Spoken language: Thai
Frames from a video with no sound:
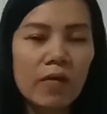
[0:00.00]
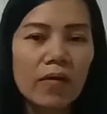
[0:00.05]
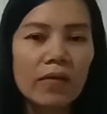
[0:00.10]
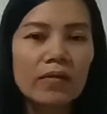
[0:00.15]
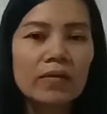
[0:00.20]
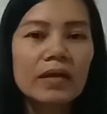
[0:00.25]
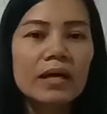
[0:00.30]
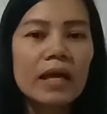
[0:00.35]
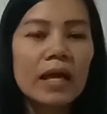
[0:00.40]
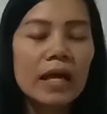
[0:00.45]

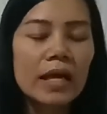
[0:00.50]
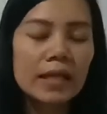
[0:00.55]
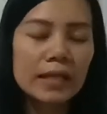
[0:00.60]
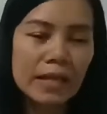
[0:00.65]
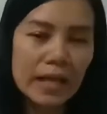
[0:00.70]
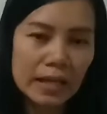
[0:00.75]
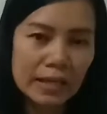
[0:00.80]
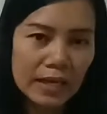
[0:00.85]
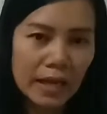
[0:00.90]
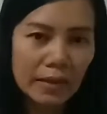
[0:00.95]

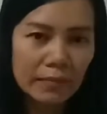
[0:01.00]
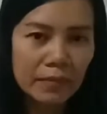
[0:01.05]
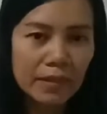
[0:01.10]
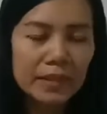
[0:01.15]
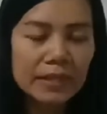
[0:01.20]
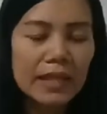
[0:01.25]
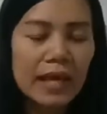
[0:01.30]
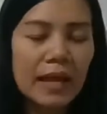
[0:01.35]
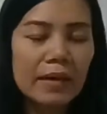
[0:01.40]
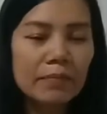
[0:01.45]
5.2 แนะนำ
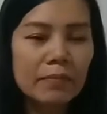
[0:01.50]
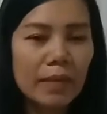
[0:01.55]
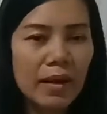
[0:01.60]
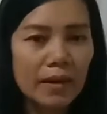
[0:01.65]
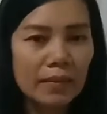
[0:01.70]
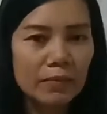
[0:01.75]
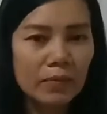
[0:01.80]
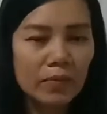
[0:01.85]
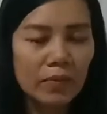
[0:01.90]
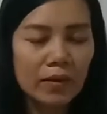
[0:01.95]
ให้ทาน
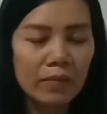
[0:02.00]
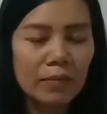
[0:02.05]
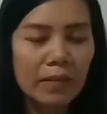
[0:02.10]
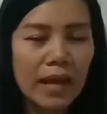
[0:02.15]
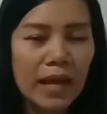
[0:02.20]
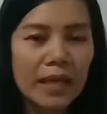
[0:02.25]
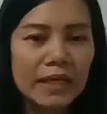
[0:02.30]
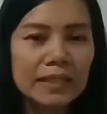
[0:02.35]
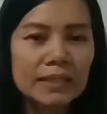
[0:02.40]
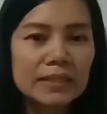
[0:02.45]
ผักผล
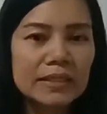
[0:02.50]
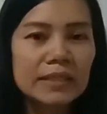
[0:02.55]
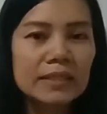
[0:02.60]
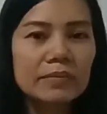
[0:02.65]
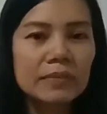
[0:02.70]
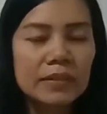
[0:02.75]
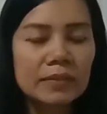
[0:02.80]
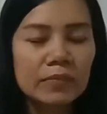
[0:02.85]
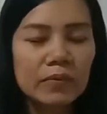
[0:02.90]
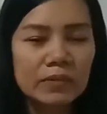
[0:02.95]
ไม้ที่
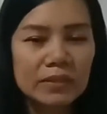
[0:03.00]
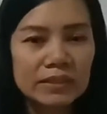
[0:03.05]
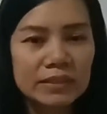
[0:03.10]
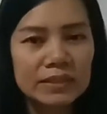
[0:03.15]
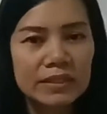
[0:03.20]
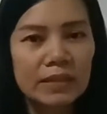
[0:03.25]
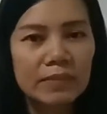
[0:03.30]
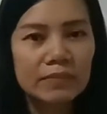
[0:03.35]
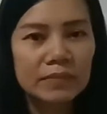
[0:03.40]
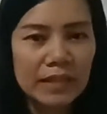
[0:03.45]
มีโพแทส
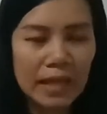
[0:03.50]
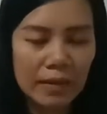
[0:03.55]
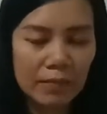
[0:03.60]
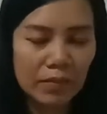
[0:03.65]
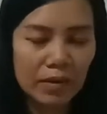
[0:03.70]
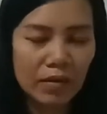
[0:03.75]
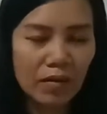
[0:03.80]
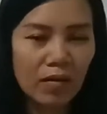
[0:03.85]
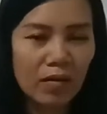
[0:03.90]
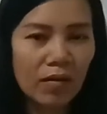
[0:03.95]
เซียม
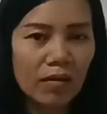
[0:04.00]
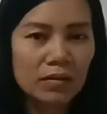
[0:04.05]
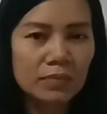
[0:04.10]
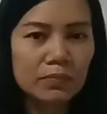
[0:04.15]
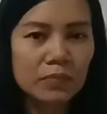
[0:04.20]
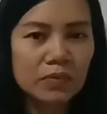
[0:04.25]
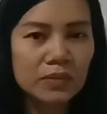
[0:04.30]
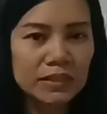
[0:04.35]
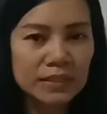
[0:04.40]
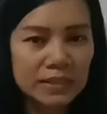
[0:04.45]
ต่ำแล้วก็
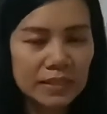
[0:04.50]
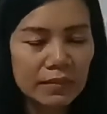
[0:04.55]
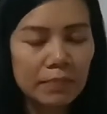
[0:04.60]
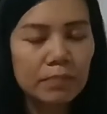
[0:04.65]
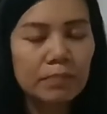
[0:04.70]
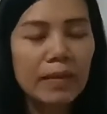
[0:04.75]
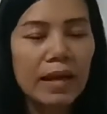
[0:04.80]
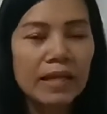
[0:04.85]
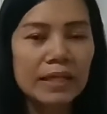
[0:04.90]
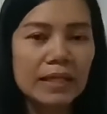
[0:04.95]
โพแทสเซียม
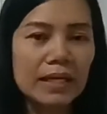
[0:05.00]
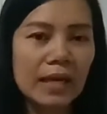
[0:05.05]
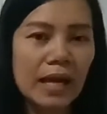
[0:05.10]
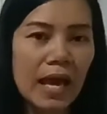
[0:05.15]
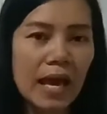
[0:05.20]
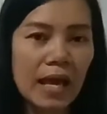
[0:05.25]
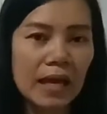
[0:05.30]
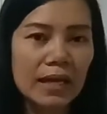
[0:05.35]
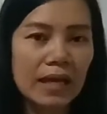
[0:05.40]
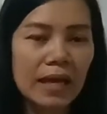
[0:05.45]
ปานก
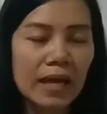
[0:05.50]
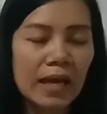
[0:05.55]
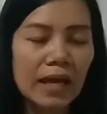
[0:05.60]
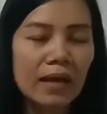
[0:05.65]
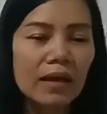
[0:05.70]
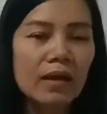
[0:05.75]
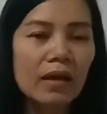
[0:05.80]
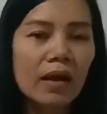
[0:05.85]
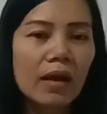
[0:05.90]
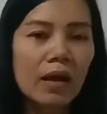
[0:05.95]
ลางค่ะ
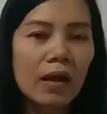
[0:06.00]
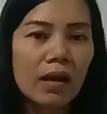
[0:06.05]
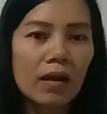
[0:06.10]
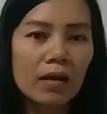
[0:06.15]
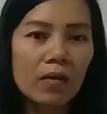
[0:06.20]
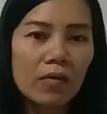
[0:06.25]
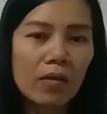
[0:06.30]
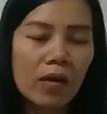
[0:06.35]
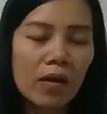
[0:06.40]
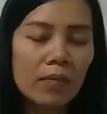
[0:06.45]

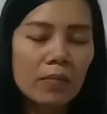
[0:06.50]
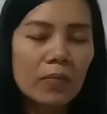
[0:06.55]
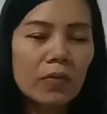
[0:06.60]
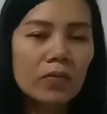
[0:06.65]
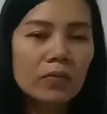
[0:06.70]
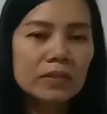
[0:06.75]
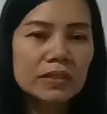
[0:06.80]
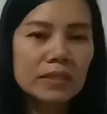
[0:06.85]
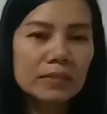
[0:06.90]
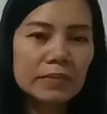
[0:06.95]
แล้วก็
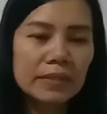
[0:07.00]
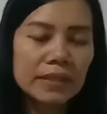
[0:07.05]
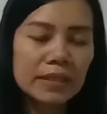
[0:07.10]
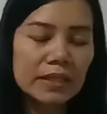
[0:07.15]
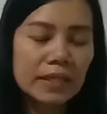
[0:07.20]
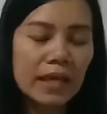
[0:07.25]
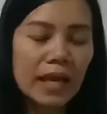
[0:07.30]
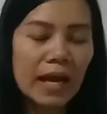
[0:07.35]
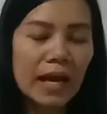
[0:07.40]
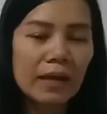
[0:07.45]
ผู้ที่มี
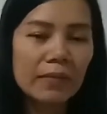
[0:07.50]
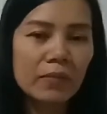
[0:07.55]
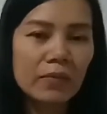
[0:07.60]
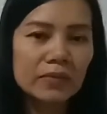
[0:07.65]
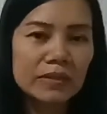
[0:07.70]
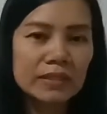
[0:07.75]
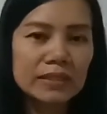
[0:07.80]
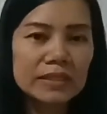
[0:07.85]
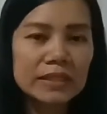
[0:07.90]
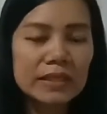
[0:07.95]
ค่าโพ
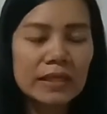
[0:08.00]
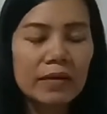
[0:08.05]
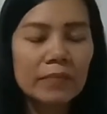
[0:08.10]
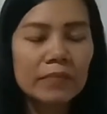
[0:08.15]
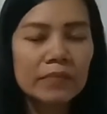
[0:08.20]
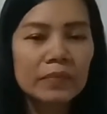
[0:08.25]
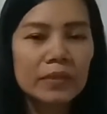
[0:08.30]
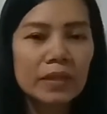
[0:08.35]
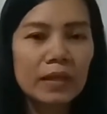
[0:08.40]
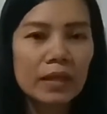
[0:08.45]
แทสเซียม
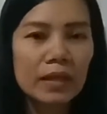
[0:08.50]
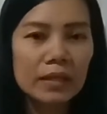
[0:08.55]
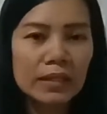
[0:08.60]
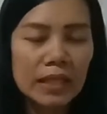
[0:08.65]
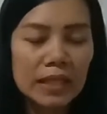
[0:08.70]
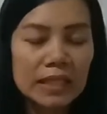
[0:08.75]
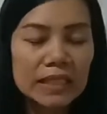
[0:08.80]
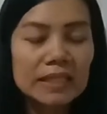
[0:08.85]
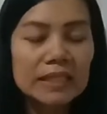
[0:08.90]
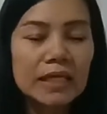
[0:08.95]

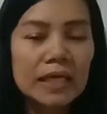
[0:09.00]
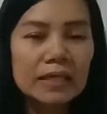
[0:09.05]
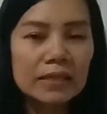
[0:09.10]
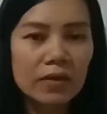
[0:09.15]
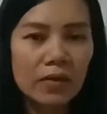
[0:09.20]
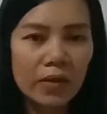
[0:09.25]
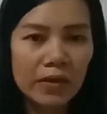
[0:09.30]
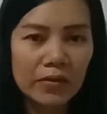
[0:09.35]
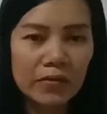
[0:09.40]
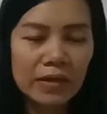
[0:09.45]
ในเลือด
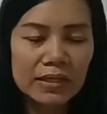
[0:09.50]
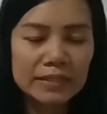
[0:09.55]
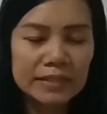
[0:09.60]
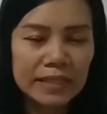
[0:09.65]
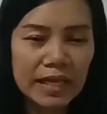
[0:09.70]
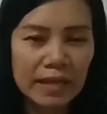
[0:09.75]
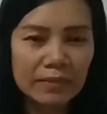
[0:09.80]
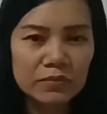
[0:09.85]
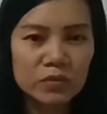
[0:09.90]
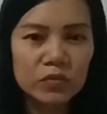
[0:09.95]
น้อยกว่า
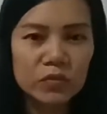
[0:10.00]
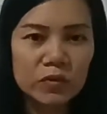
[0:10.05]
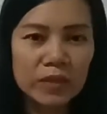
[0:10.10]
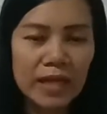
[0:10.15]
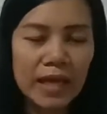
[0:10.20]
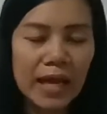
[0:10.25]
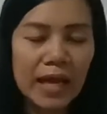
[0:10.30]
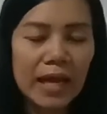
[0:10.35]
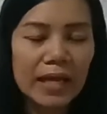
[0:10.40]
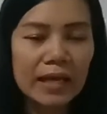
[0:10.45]

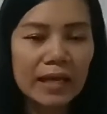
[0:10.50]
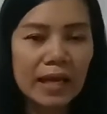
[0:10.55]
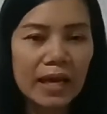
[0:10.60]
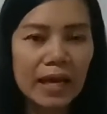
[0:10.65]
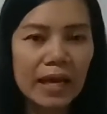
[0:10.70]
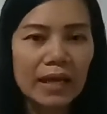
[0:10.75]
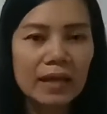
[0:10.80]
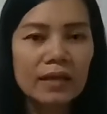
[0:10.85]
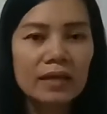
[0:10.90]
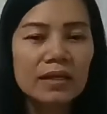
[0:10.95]
3.5 นะ
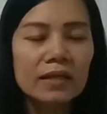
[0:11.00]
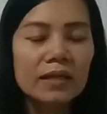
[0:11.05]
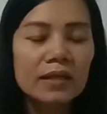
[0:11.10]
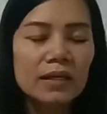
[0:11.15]
คะ